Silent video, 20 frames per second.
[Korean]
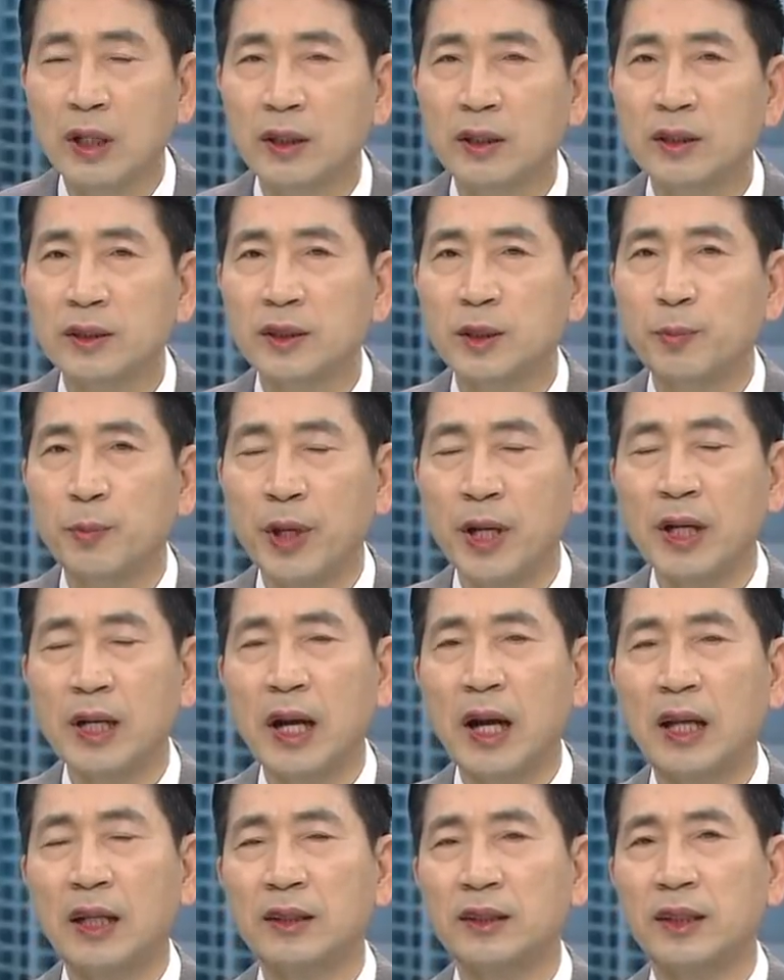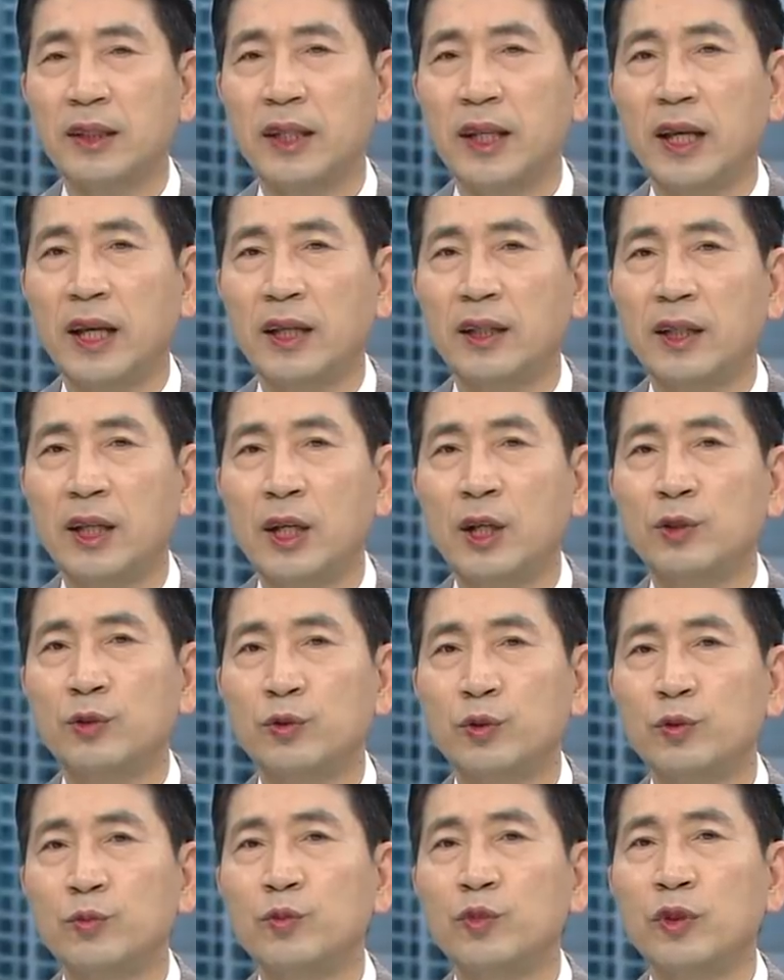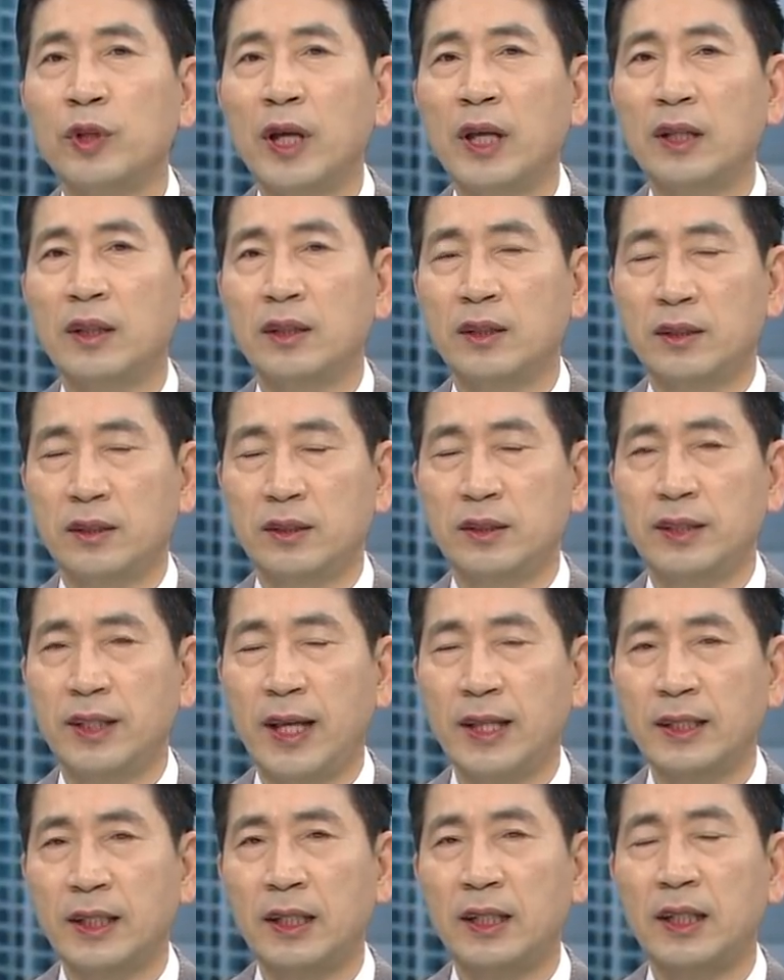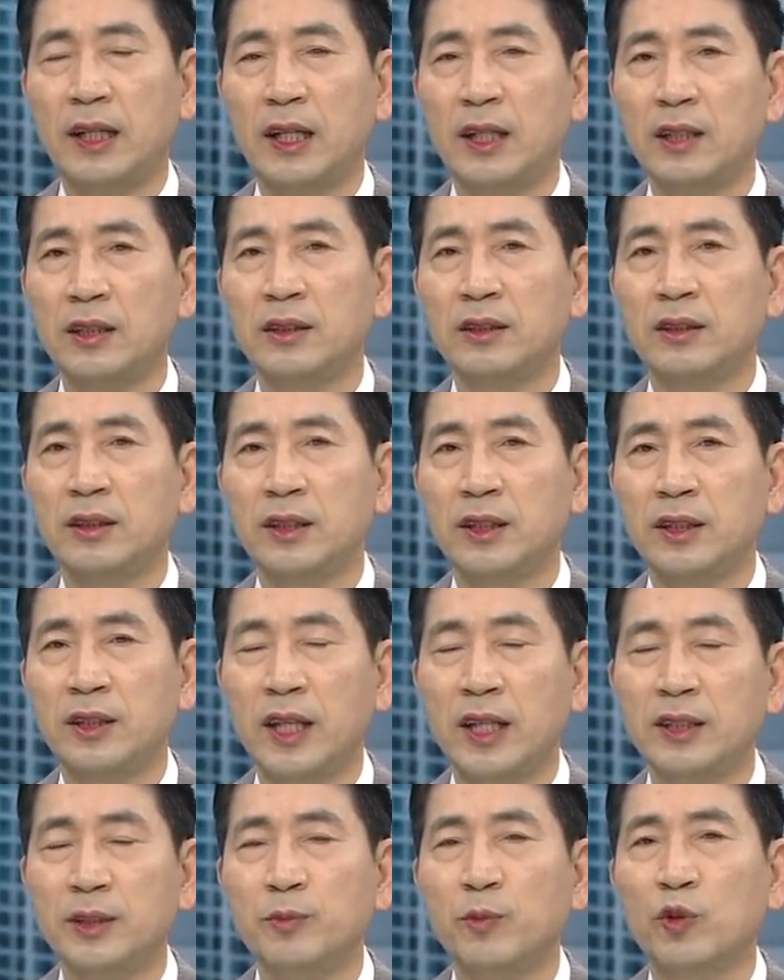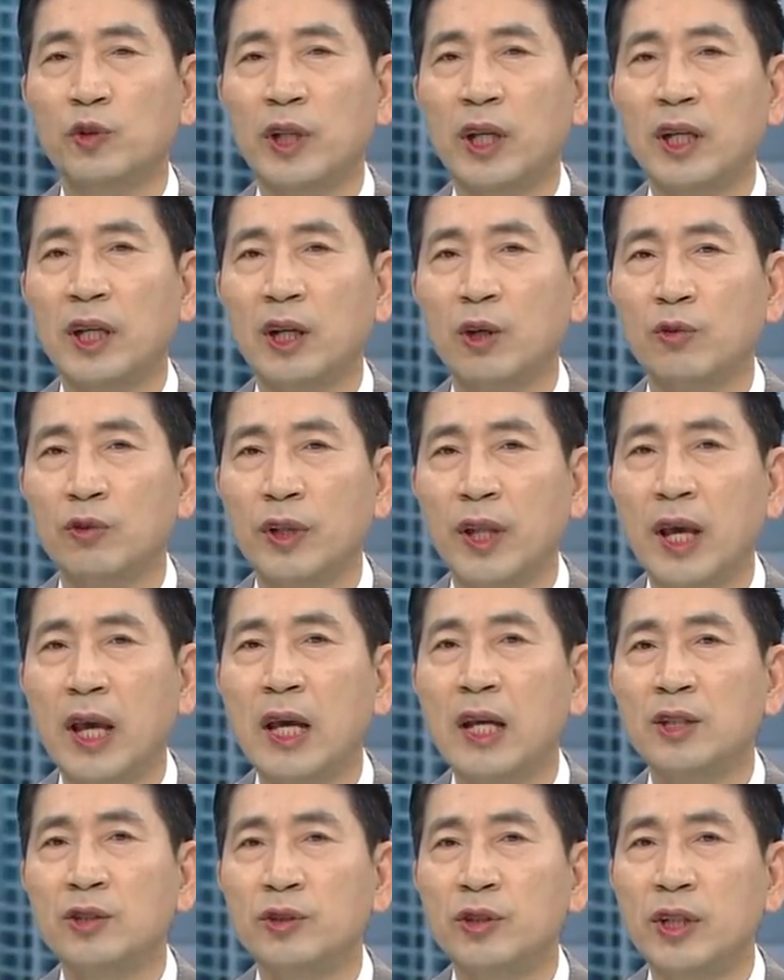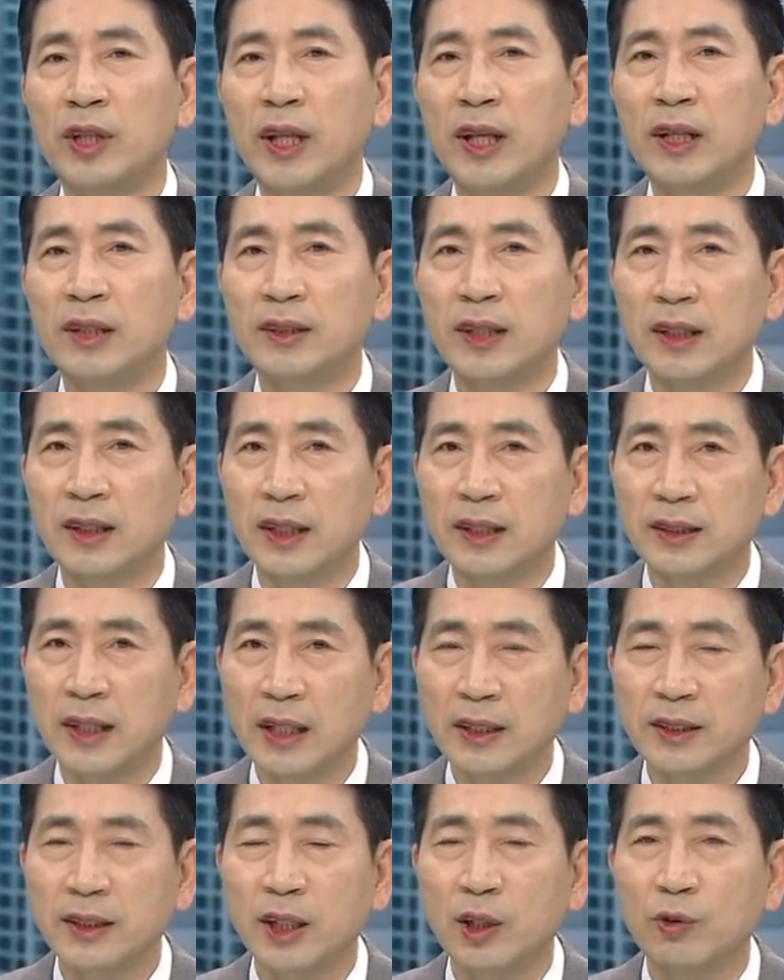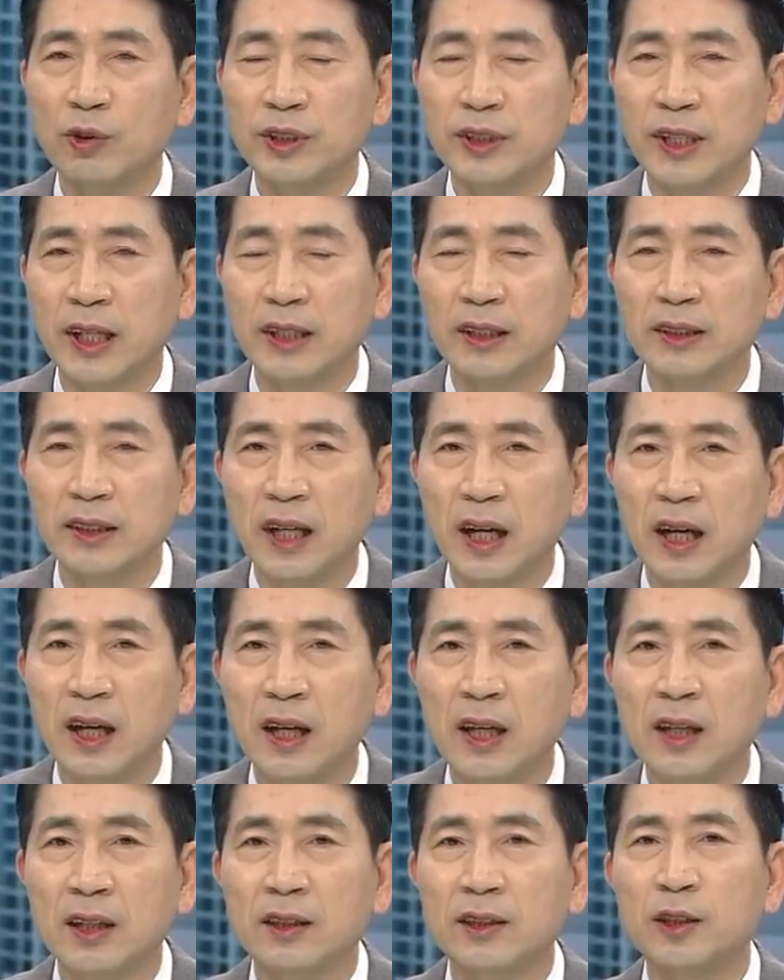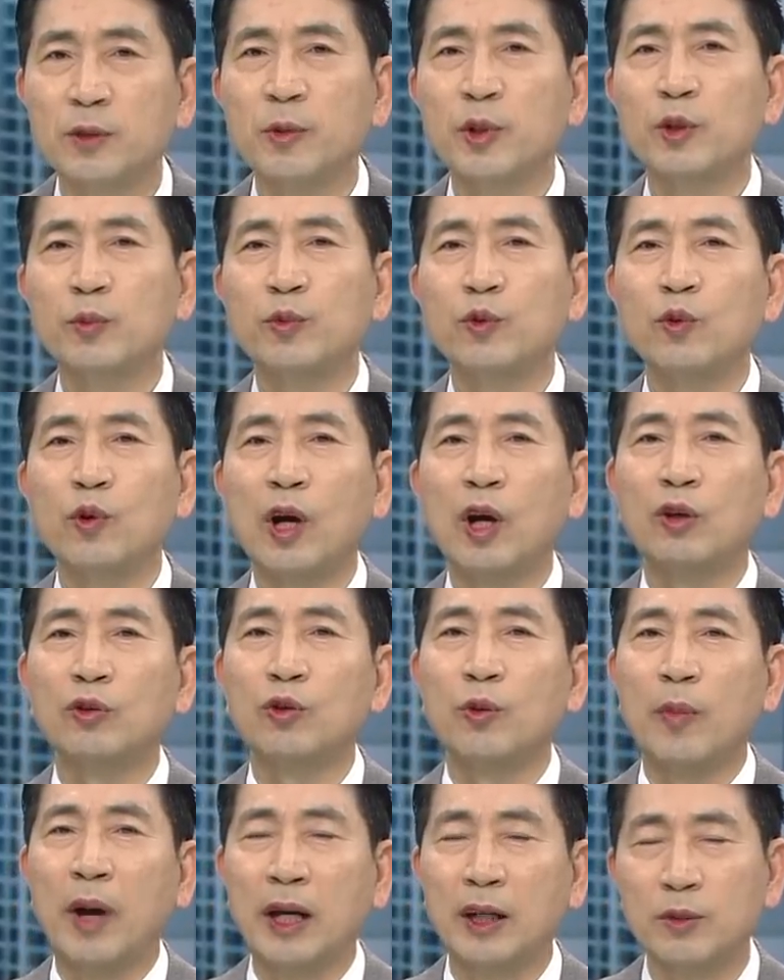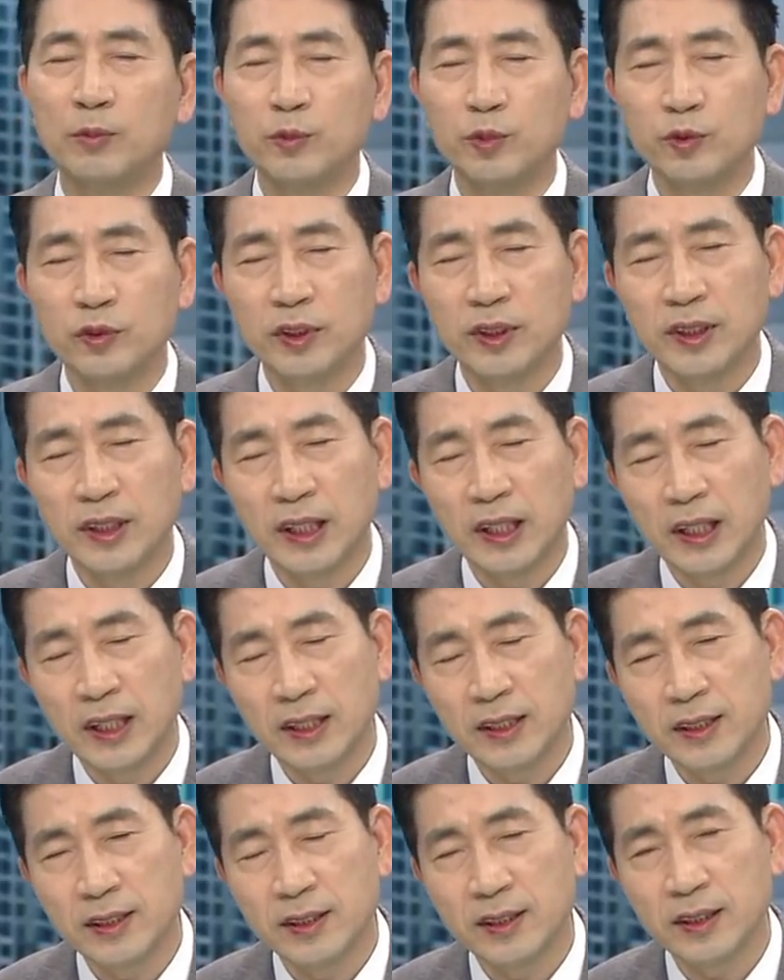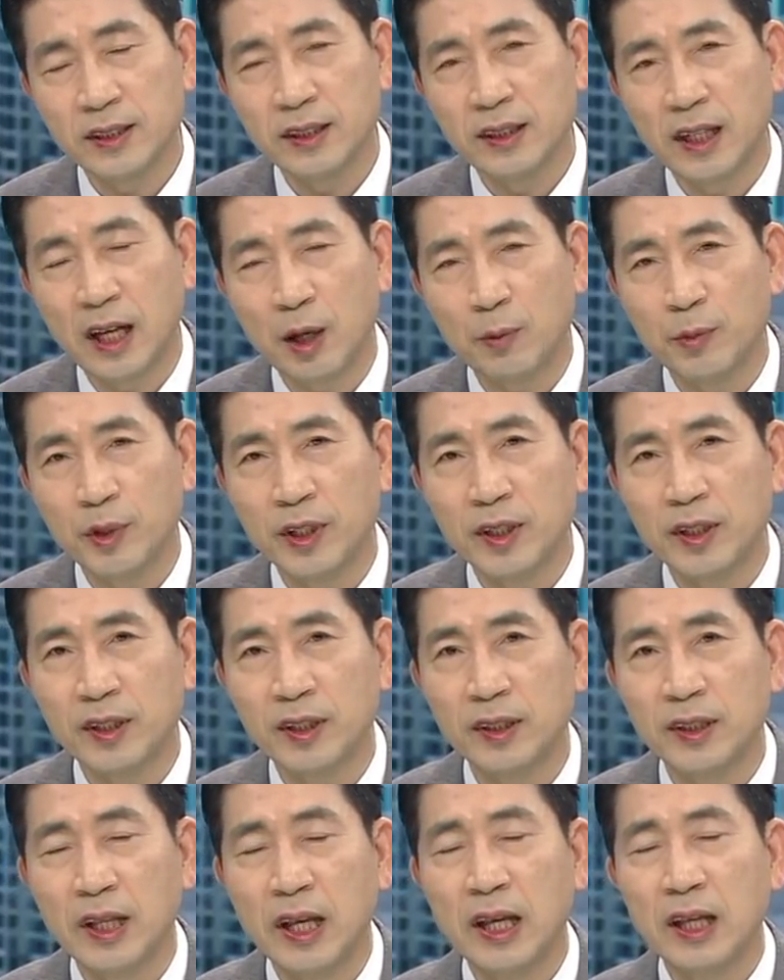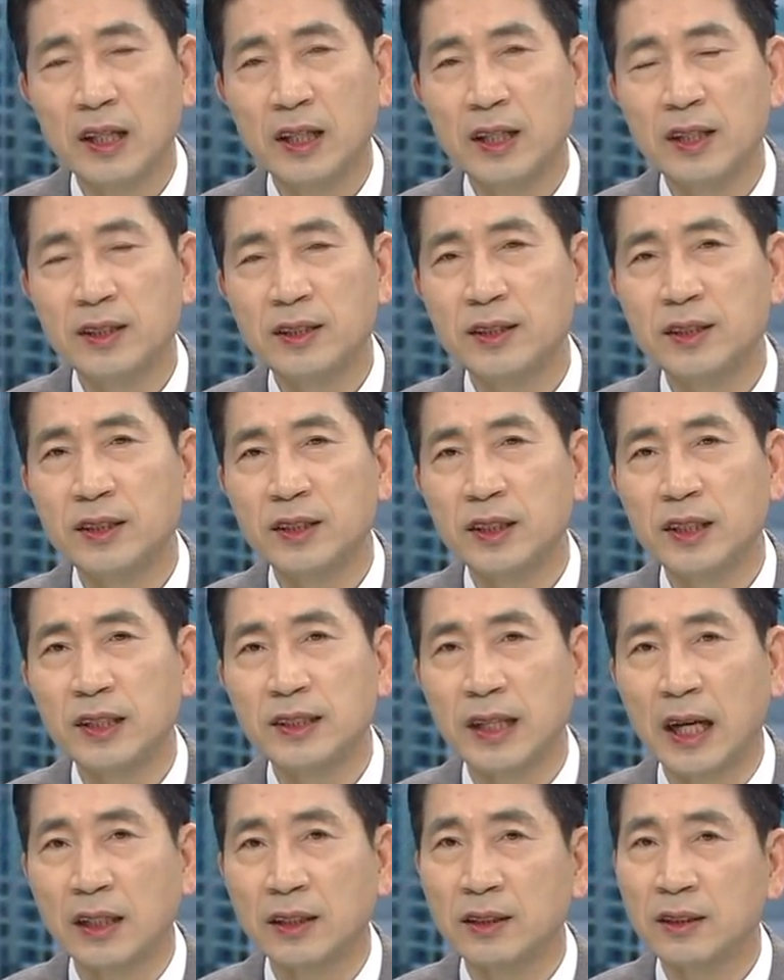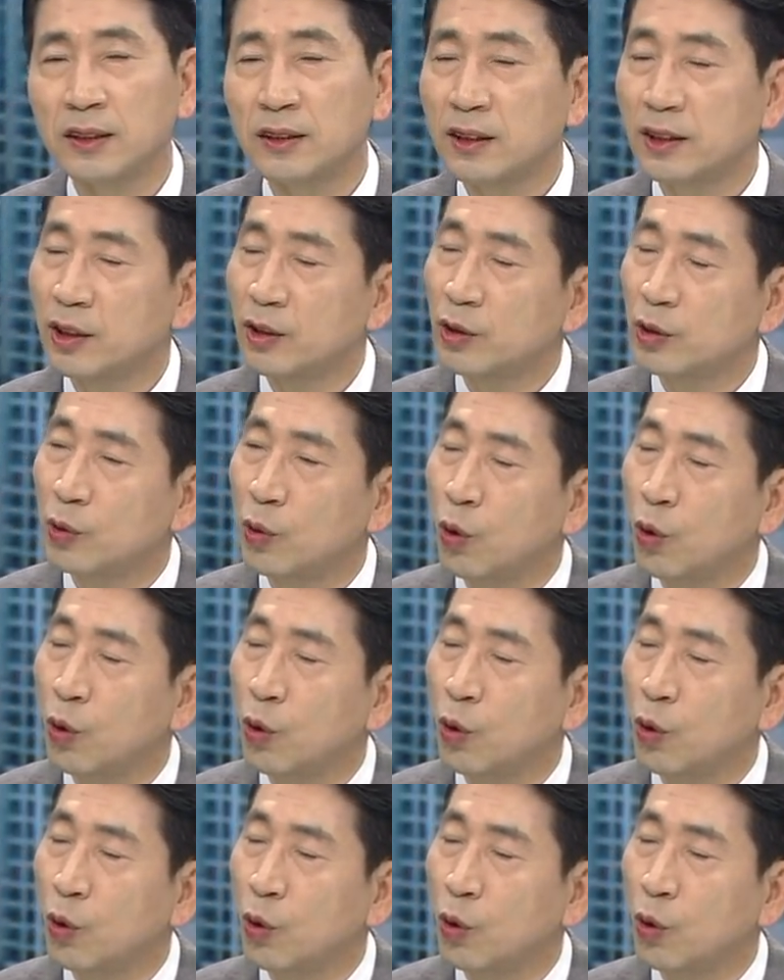그런 것을 평가하는 데 대한 충분한 어떤 예산이나 이런 것들이 되지 못한 가운데 신뢰를 상당히 상실하고 있지 않느냐. 그럼에도 불구하고 또 많은 분들이 이 신청을 하면은 이 신청이 작년 같은 경우는